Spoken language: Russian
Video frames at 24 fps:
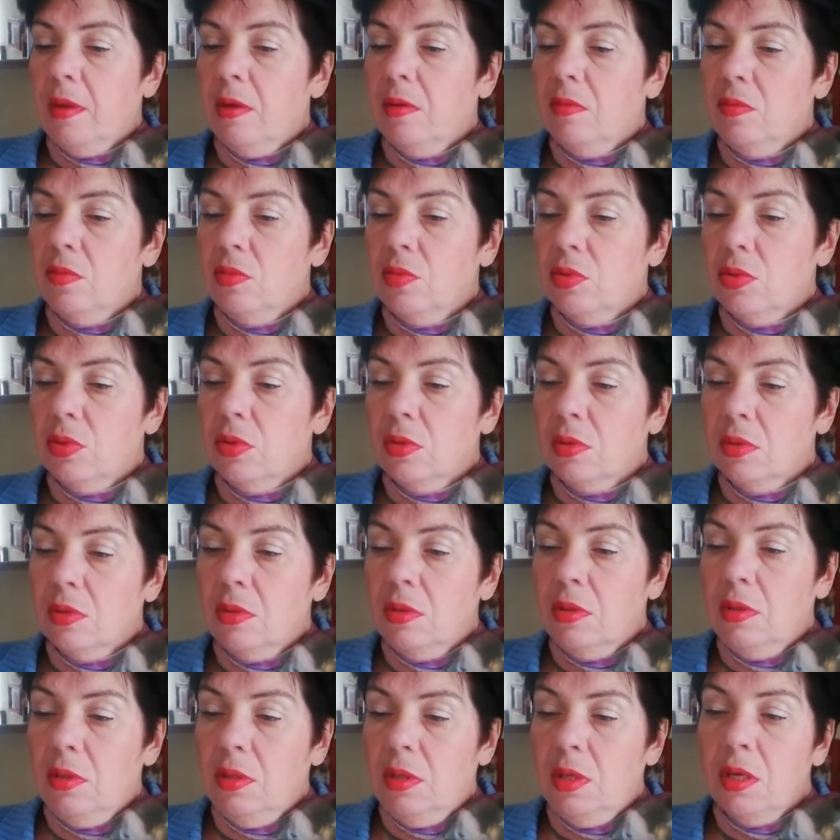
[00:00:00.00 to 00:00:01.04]
Вот.
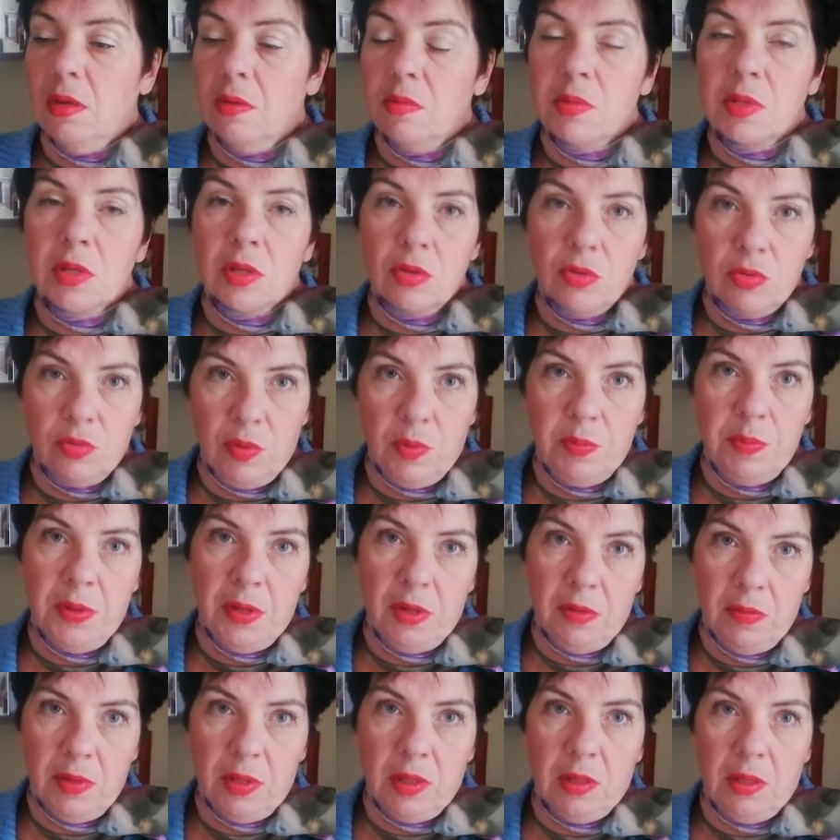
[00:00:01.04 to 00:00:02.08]
Я вам скажу,
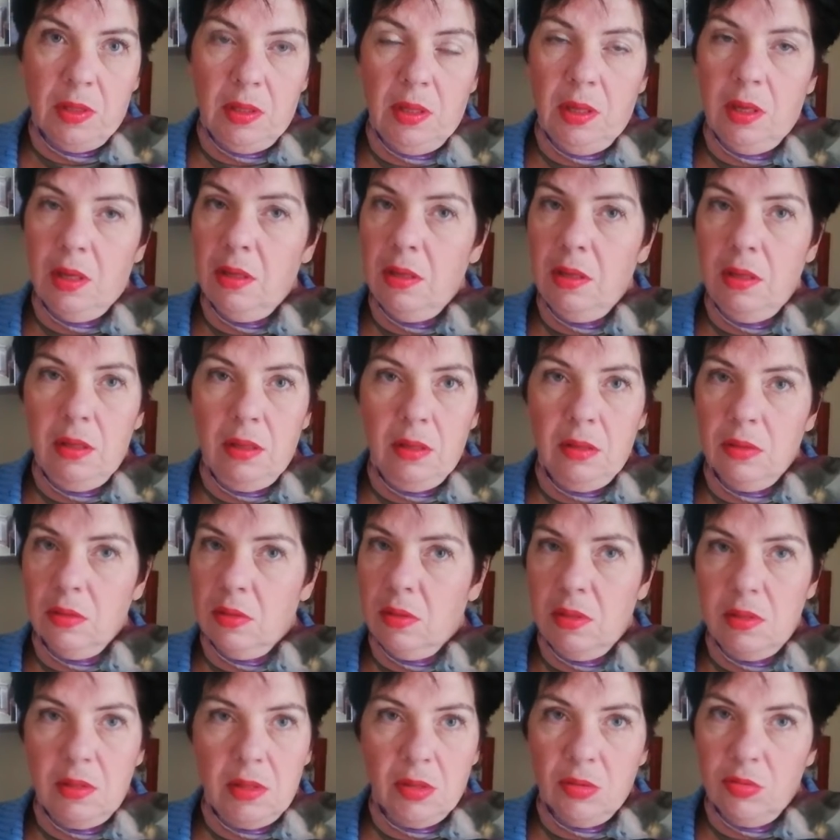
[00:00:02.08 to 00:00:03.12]
во-первых, я не
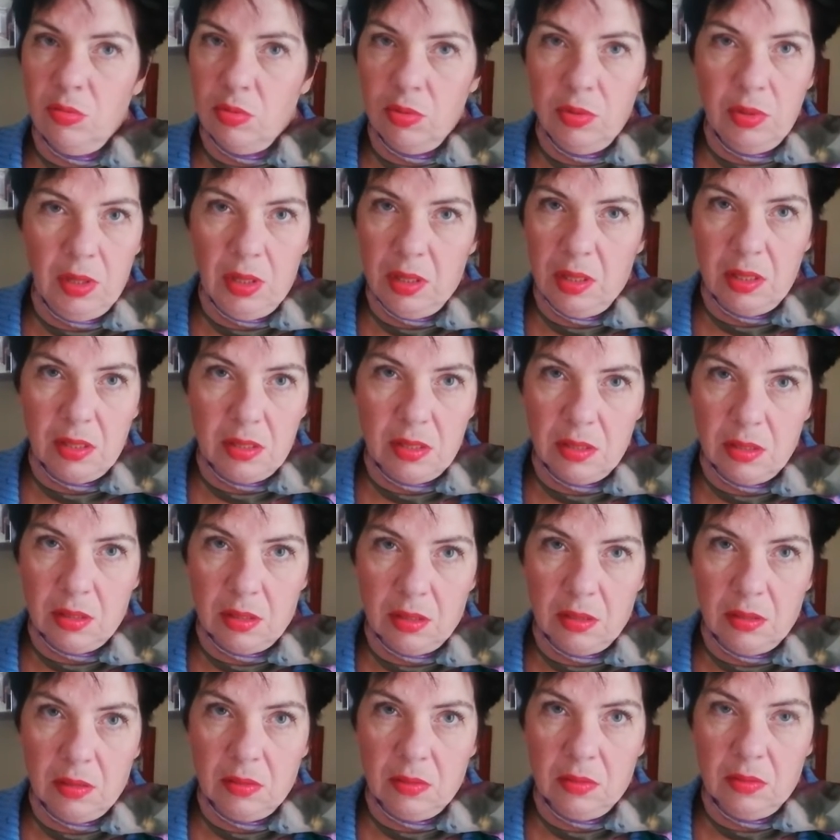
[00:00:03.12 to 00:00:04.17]
литературный критик.
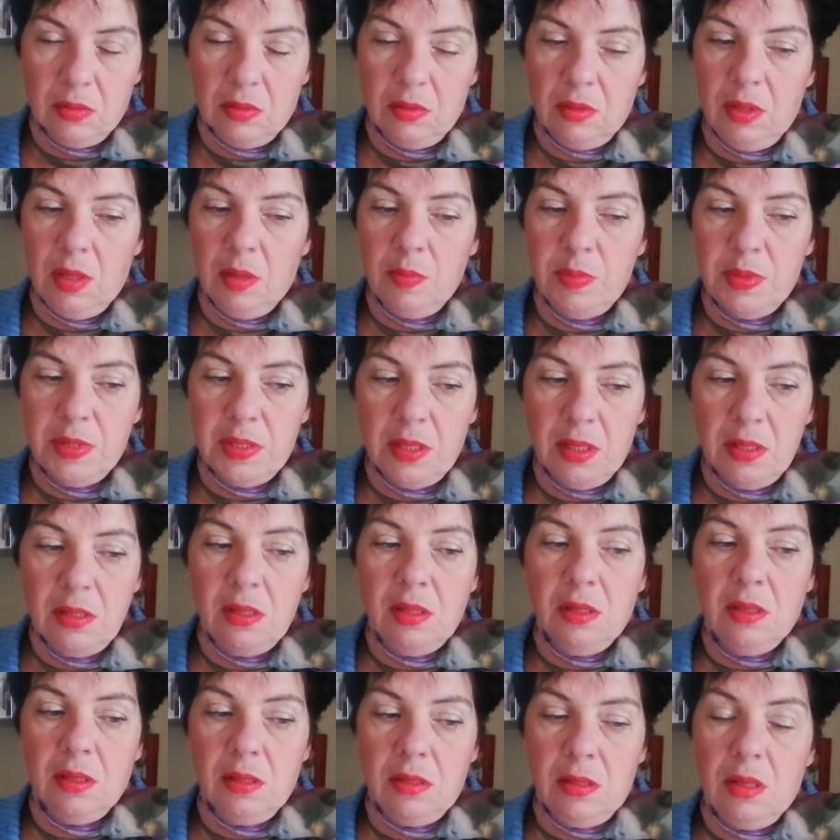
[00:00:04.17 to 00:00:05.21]
Я
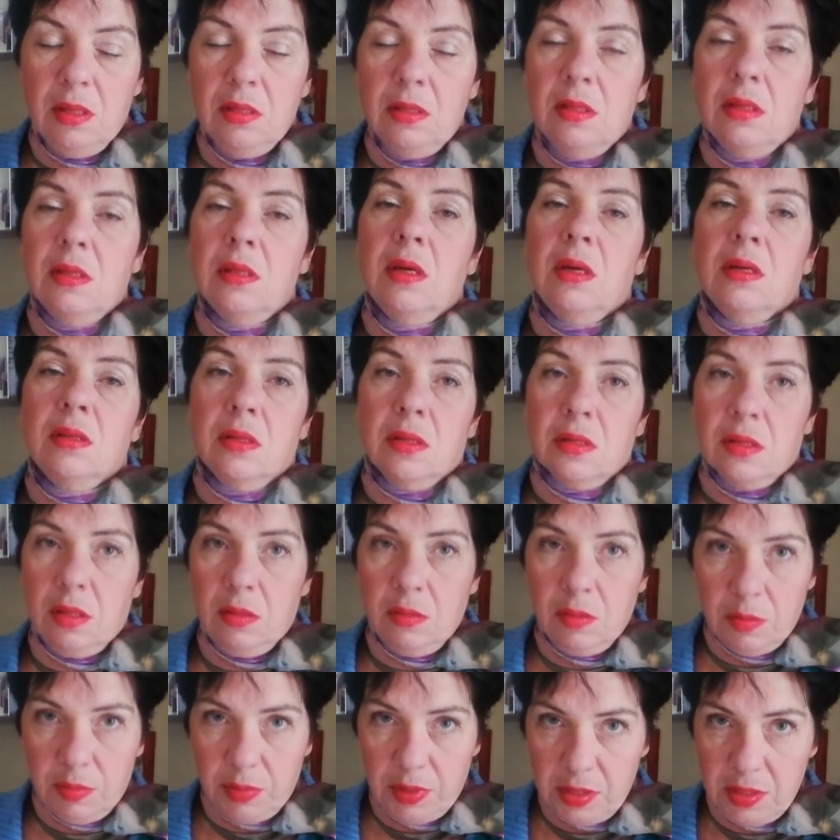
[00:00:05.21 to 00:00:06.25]
писатель, хотя с
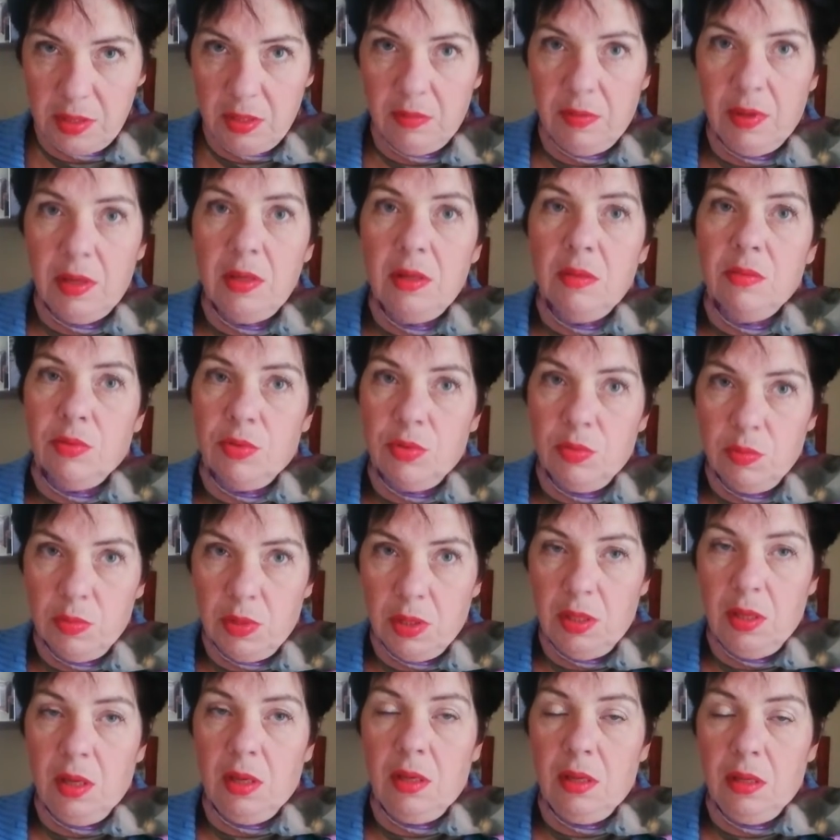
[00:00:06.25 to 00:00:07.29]
редакторским образованием, в
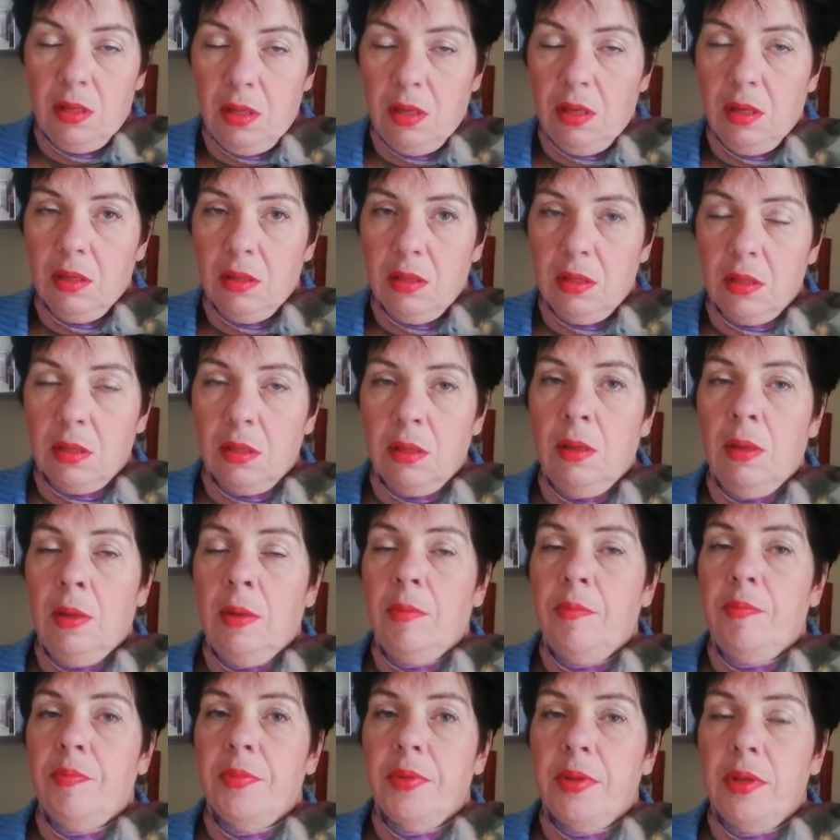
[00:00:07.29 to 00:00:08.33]
общем-то, я редактор –
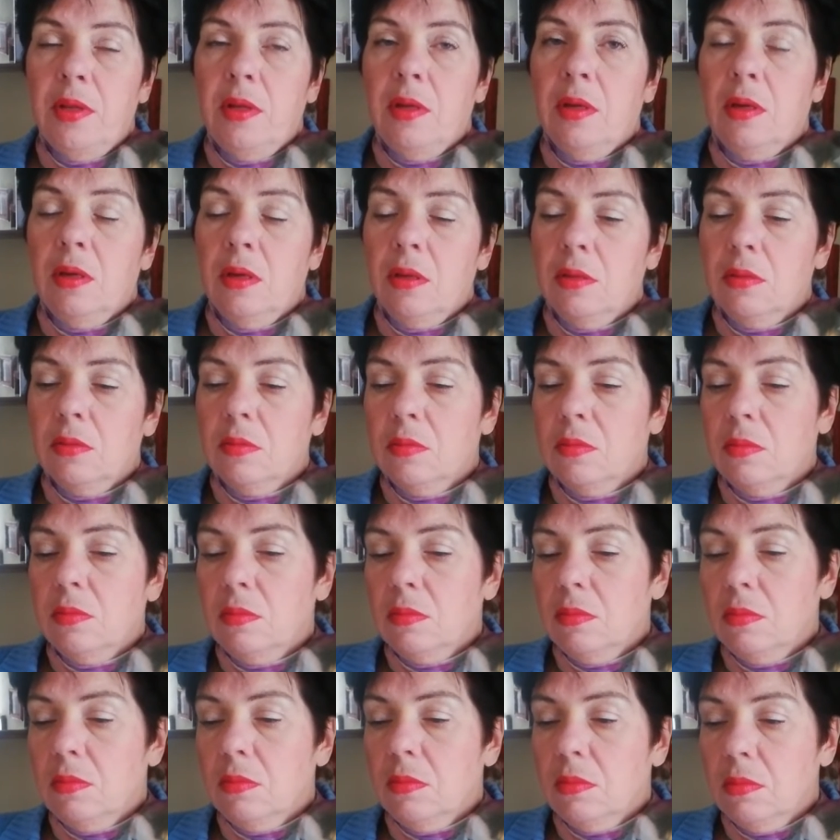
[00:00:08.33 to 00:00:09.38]
я,
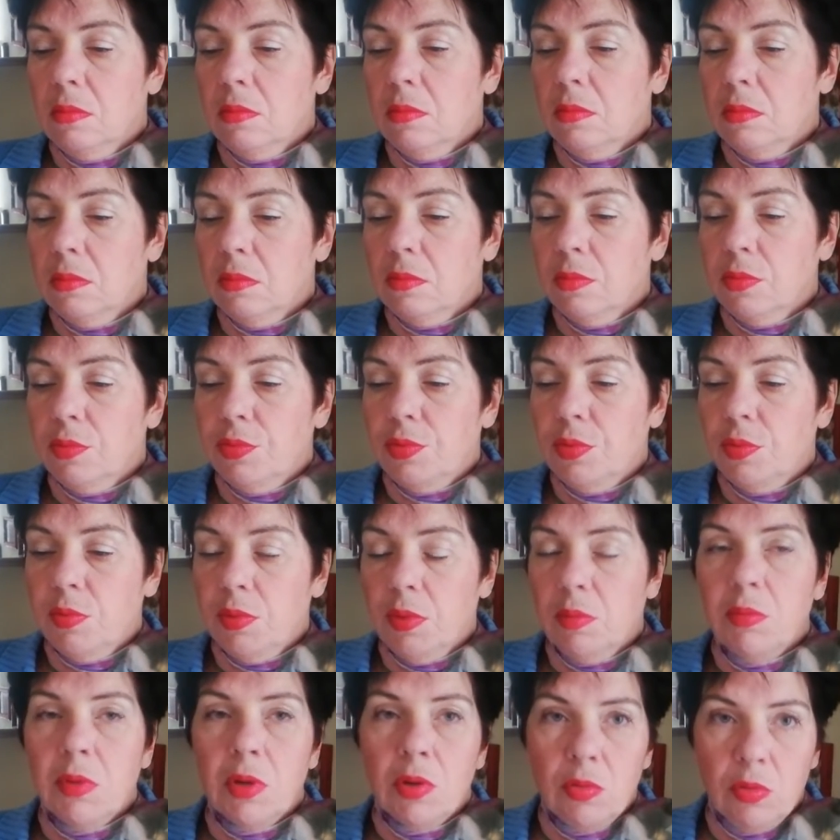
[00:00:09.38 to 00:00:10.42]
в
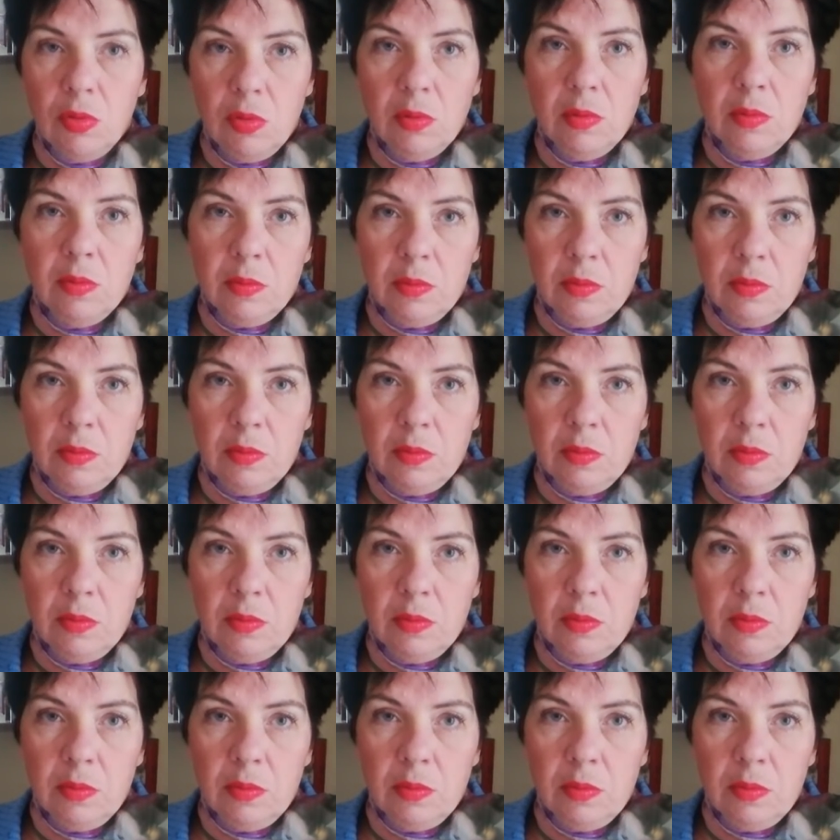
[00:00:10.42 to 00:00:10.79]
общем-то, могу